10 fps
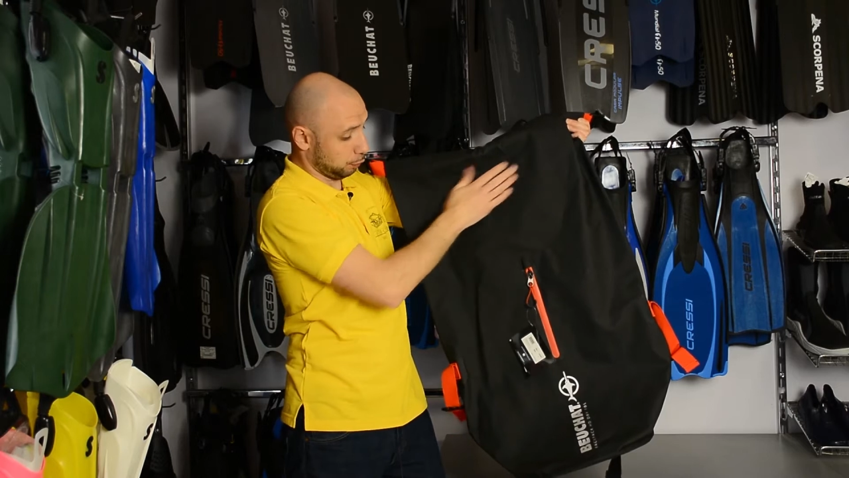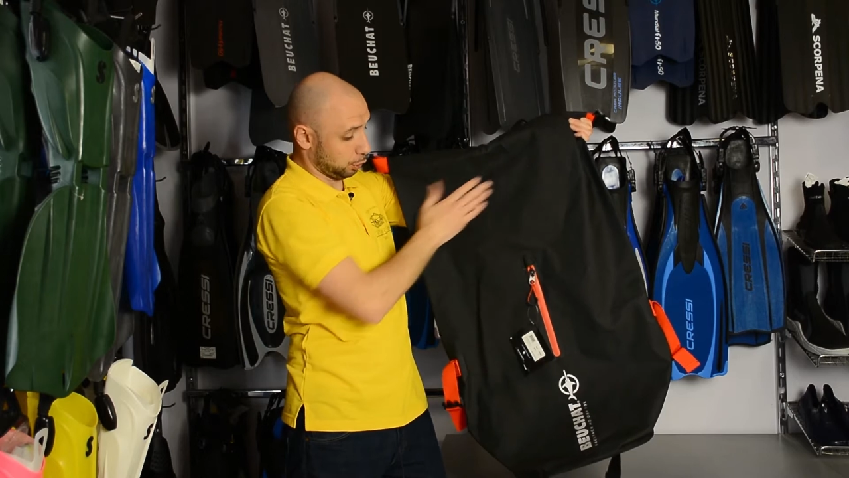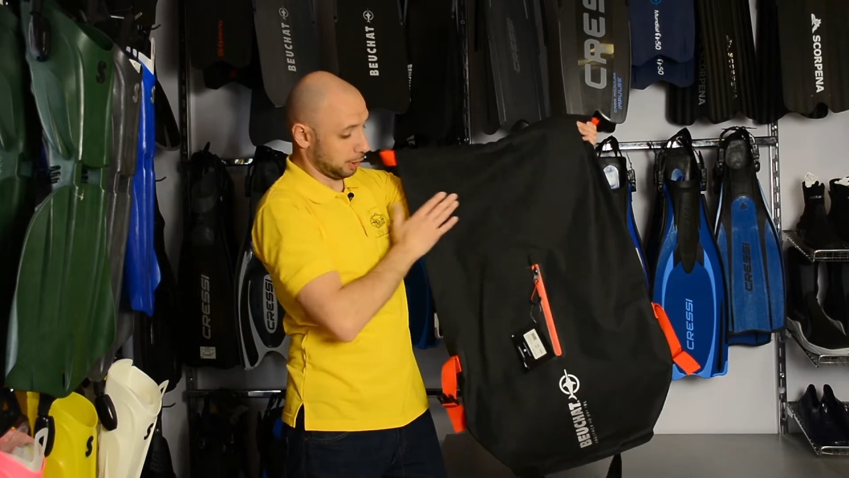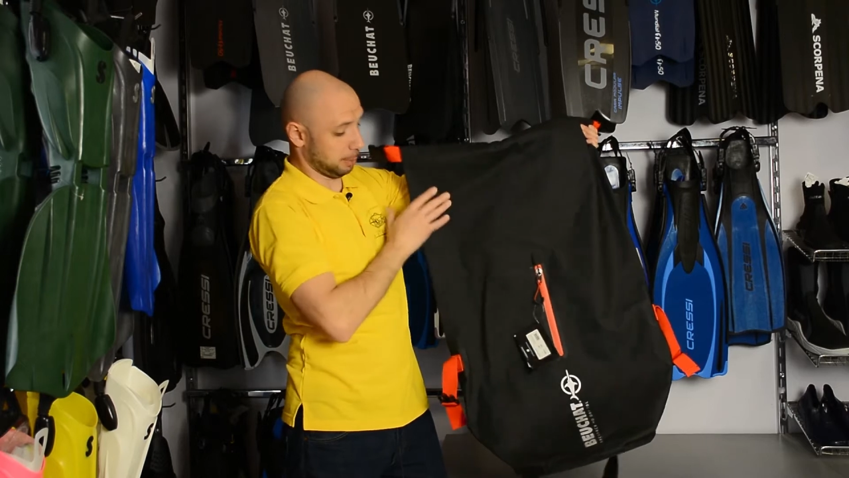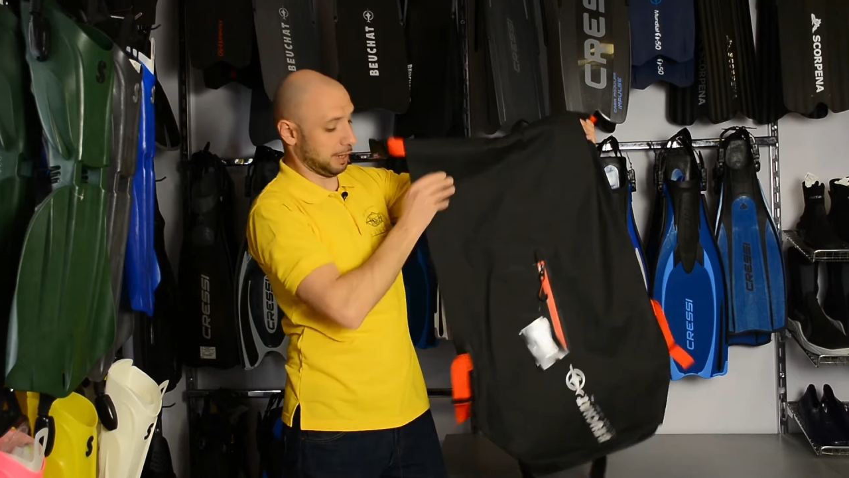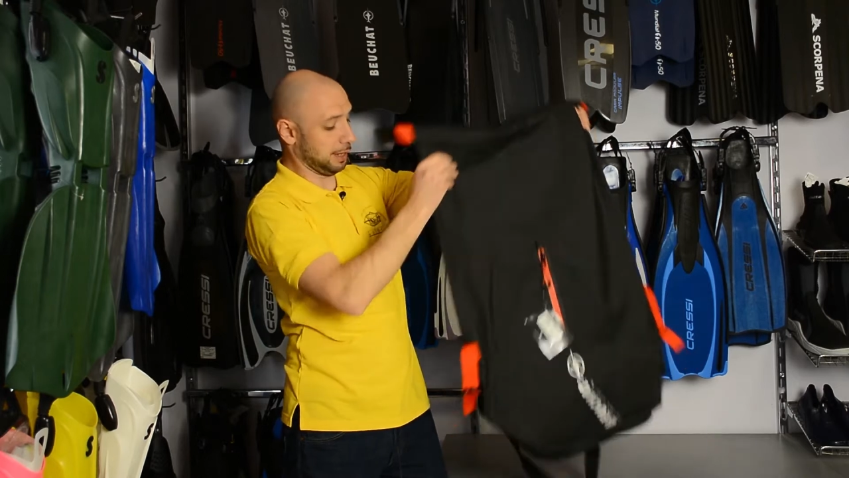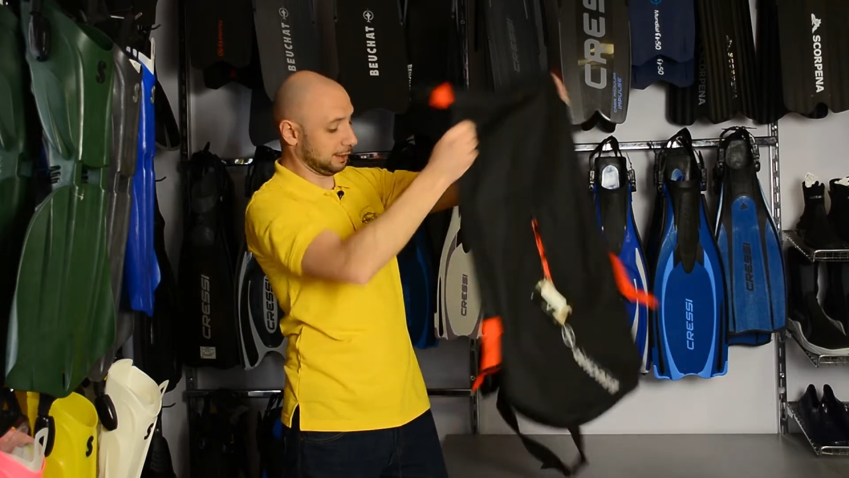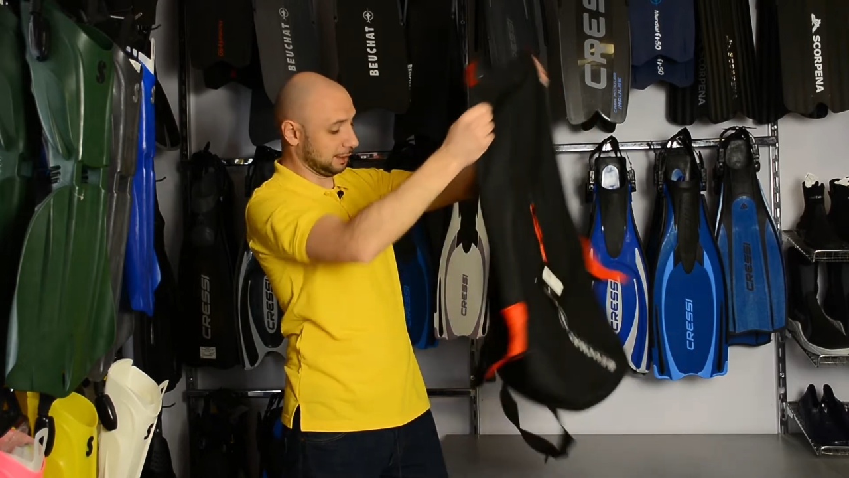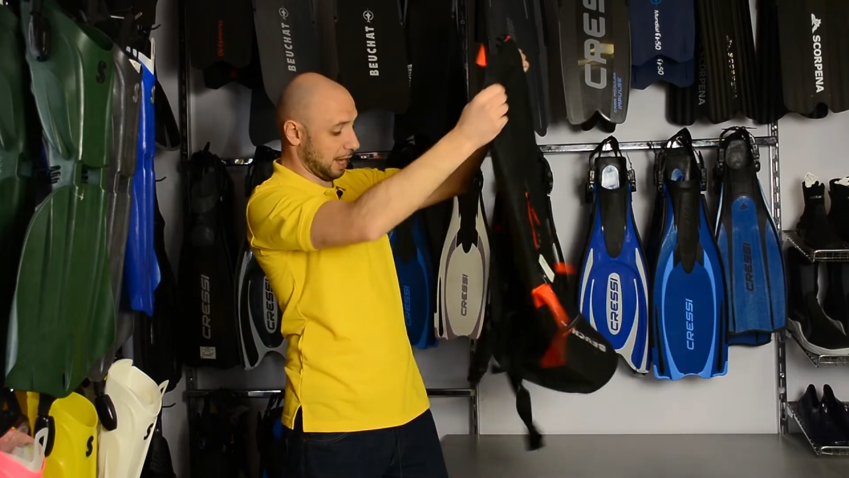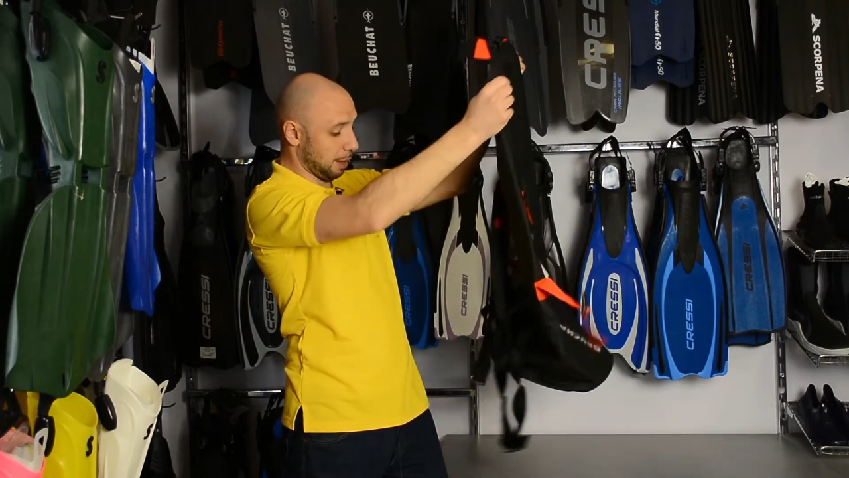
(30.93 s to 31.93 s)

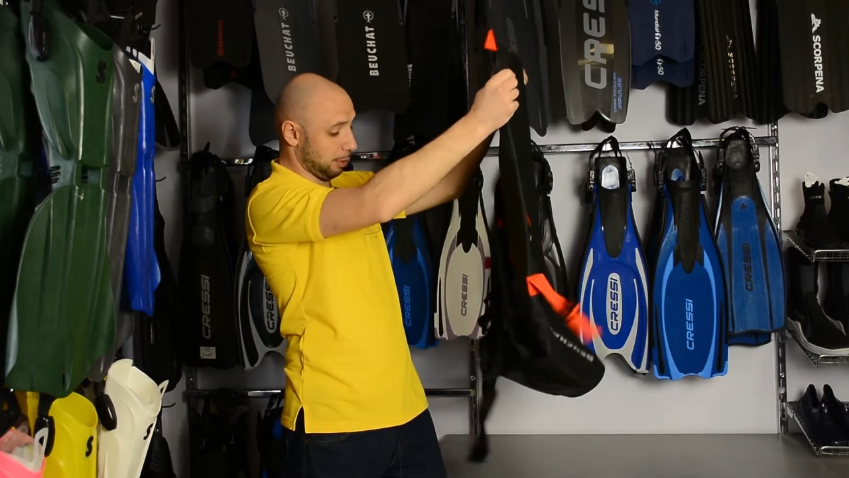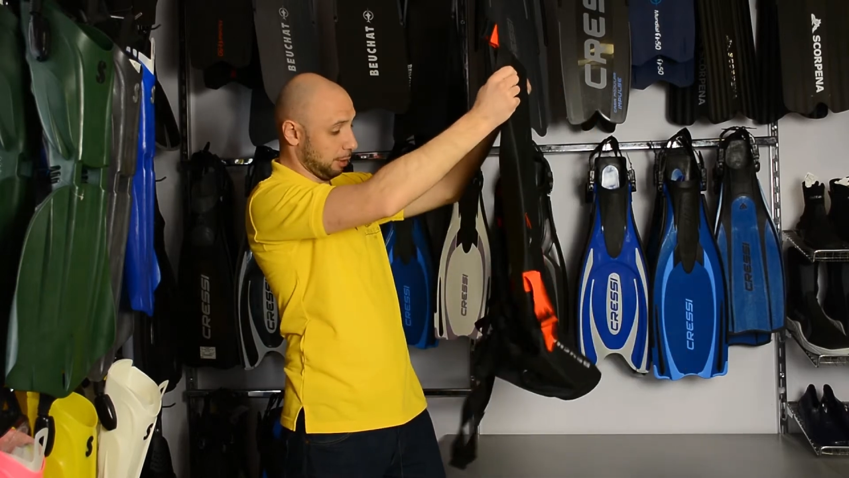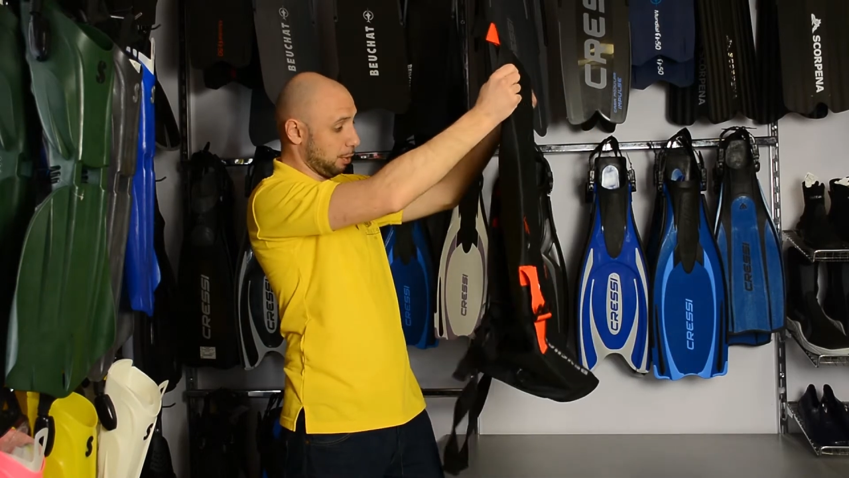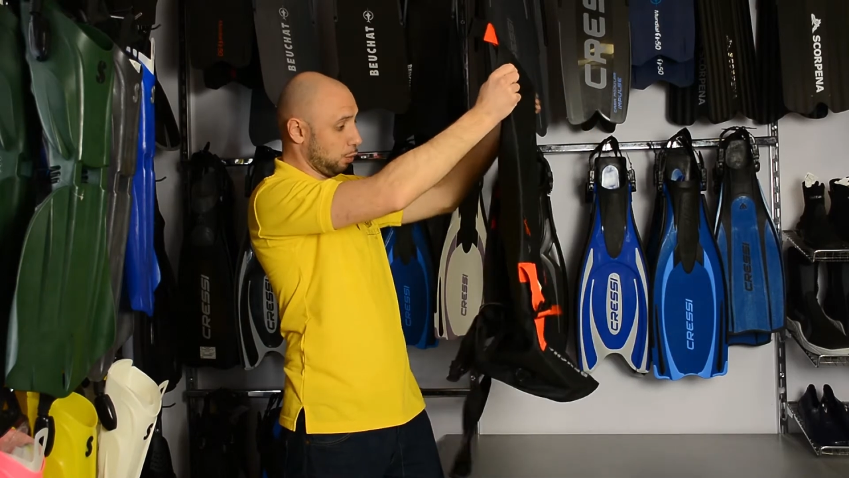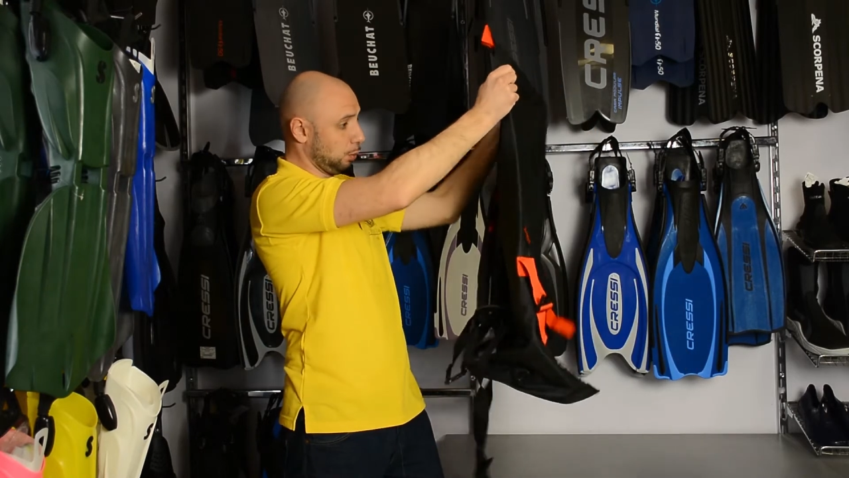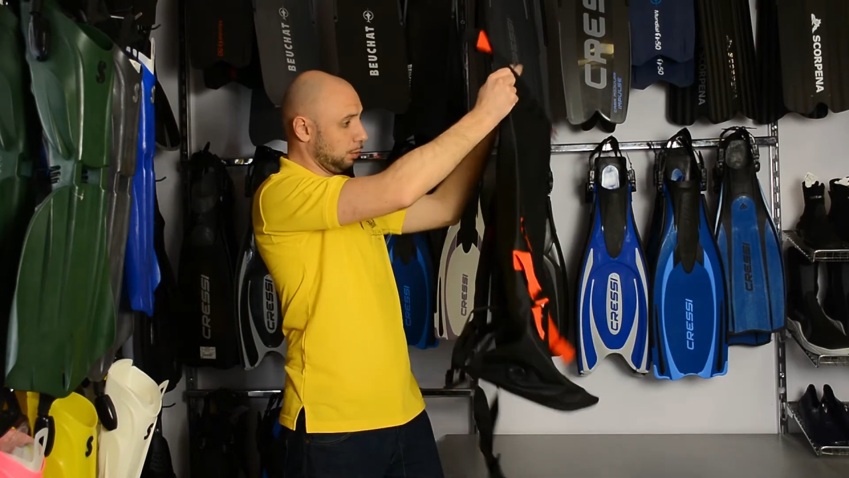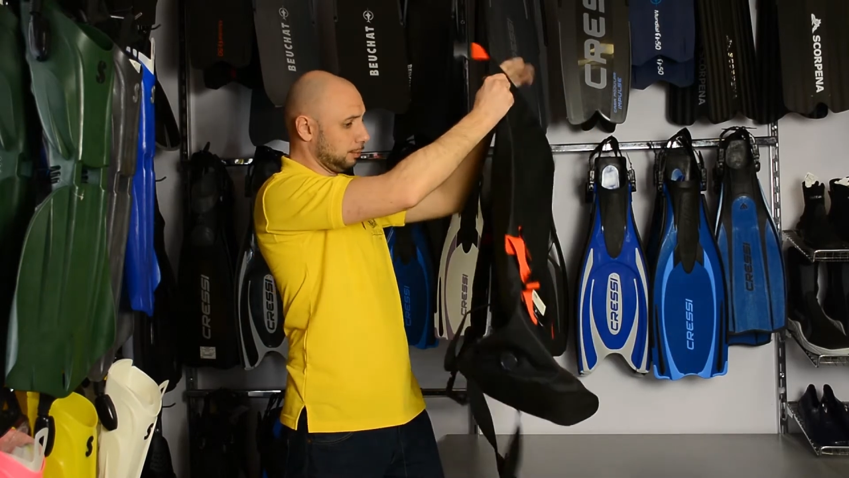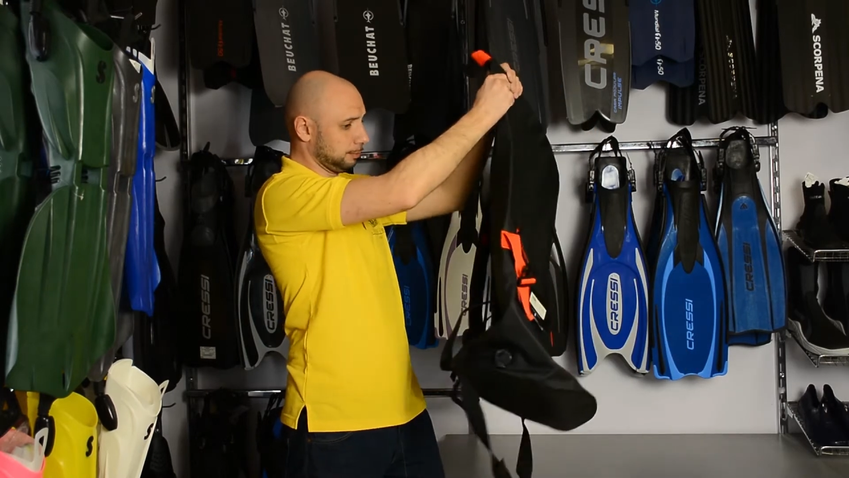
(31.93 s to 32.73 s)
водонепроницаемый баул